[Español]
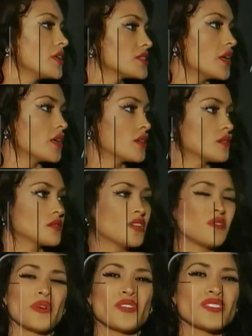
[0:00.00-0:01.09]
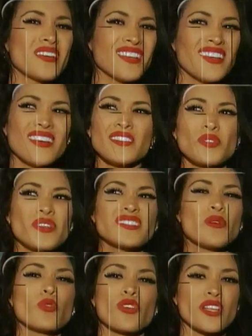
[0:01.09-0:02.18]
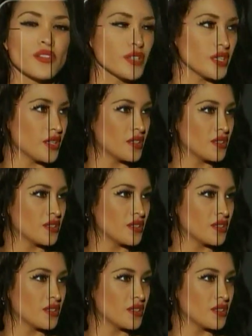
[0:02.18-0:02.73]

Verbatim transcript: lo saben. Pero ¿sabes qué? Esto ya es aburrido ya.